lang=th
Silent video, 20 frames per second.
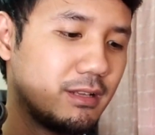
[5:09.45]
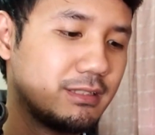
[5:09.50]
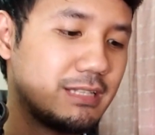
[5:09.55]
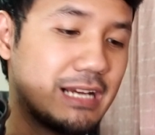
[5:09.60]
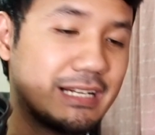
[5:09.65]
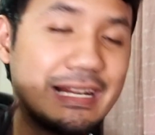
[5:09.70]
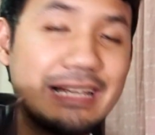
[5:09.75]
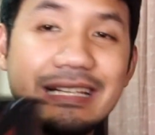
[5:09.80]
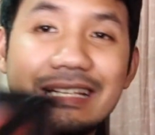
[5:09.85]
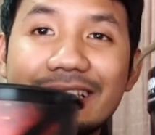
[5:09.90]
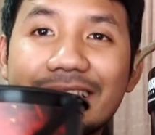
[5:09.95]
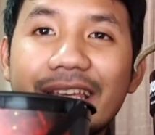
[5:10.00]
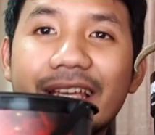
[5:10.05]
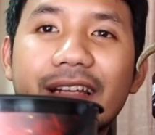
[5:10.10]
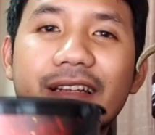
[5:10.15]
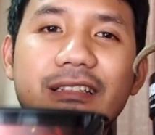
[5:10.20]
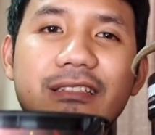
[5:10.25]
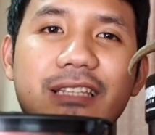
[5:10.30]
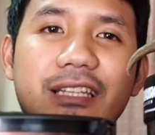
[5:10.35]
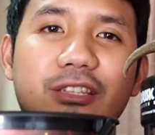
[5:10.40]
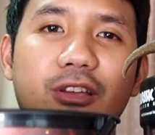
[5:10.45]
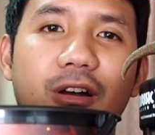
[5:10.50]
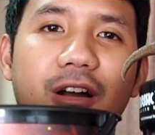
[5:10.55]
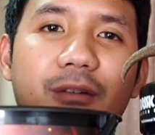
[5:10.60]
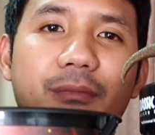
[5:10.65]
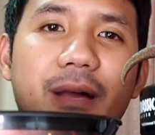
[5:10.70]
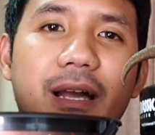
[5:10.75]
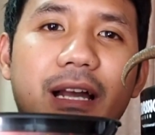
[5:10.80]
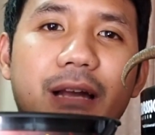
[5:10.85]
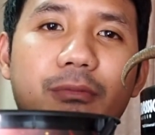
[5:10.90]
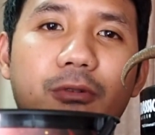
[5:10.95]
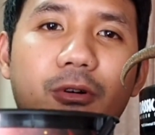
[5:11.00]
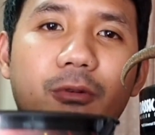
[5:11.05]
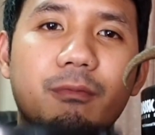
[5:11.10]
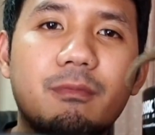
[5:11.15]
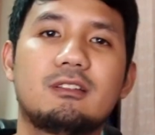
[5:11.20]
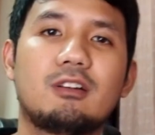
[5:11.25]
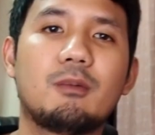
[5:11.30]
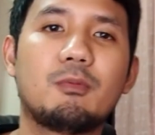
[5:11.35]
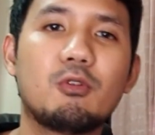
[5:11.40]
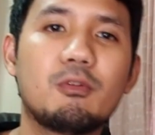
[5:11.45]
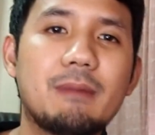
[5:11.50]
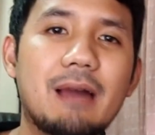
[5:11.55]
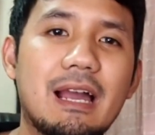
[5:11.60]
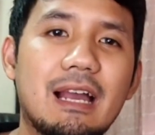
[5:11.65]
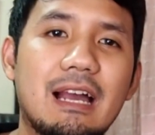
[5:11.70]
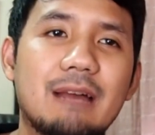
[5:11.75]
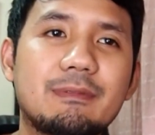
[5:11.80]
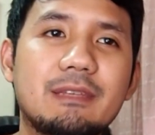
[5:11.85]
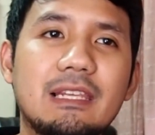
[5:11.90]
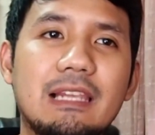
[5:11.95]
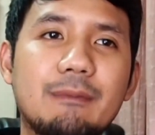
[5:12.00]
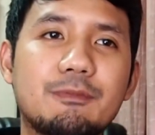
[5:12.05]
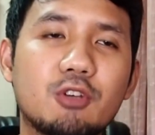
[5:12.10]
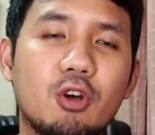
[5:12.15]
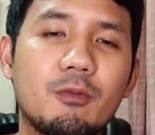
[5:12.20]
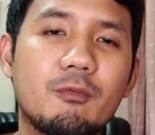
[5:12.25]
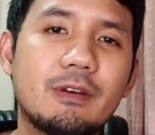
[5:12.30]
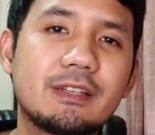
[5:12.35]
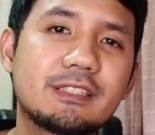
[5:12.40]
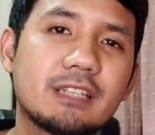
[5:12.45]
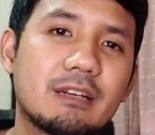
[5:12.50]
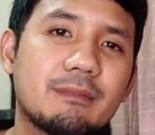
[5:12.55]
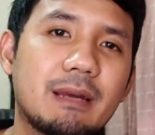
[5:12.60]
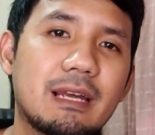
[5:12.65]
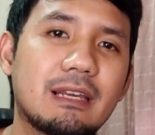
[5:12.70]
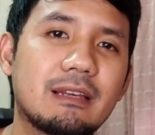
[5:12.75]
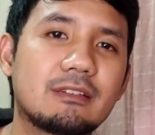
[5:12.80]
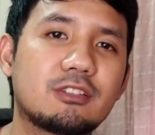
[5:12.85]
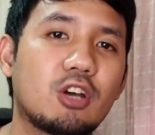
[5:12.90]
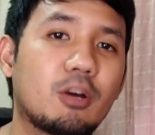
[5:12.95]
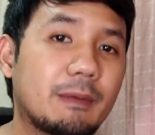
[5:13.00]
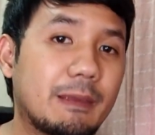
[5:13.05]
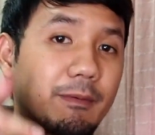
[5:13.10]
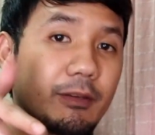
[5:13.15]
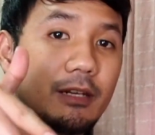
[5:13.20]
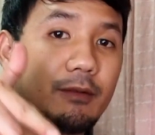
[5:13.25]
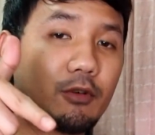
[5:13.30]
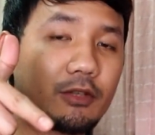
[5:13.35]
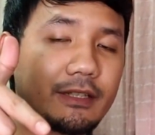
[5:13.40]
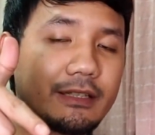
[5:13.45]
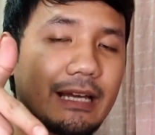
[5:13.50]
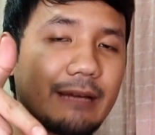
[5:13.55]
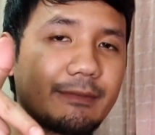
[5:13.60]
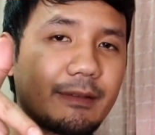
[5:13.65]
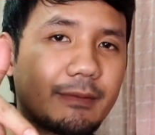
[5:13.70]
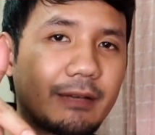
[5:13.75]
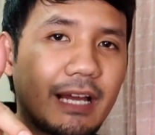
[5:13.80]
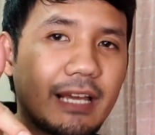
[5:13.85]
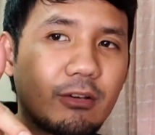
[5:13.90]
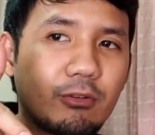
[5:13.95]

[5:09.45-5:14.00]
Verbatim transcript: อยากได้จริงๆติดต่อเข้ามาครับผมขอบคุณมากครับที่รับชมไว้เจอใหม่ชอบคลิปอย่าลืมกดติดตามกด